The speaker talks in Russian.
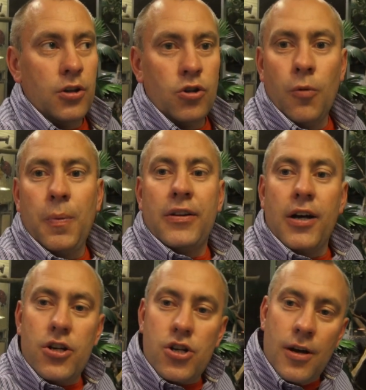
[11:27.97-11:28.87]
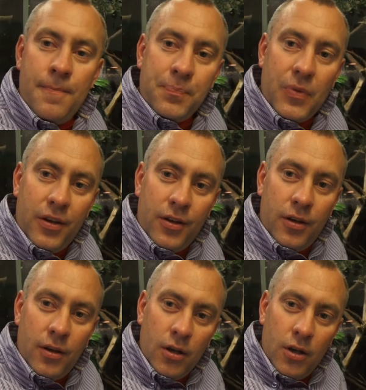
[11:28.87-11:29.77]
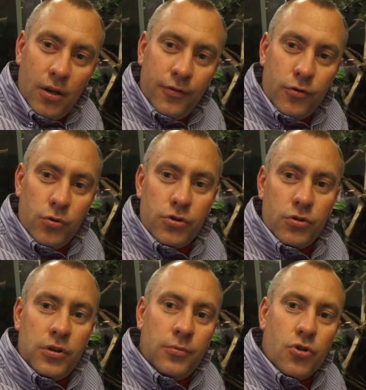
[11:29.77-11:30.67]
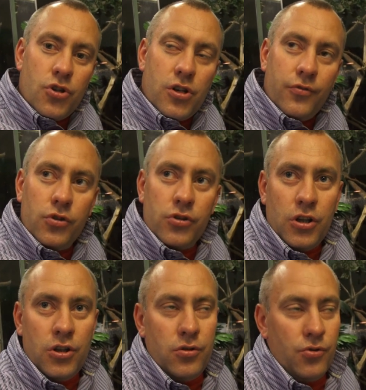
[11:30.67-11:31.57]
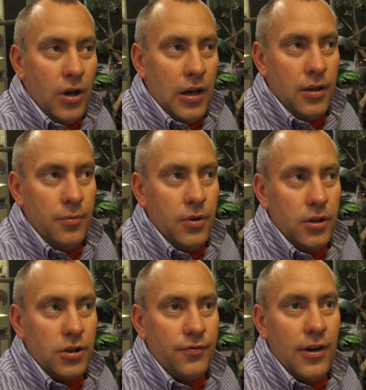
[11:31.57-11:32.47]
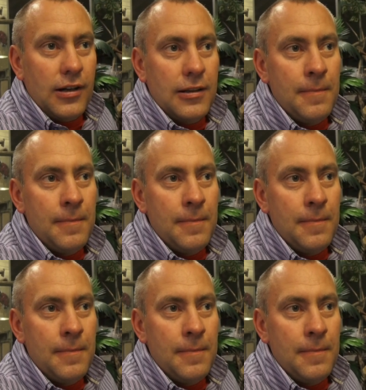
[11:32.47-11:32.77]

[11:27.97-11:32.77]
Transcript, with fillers: Но подача и вкус, он немножечко все-таки индивидуальный был, это факт.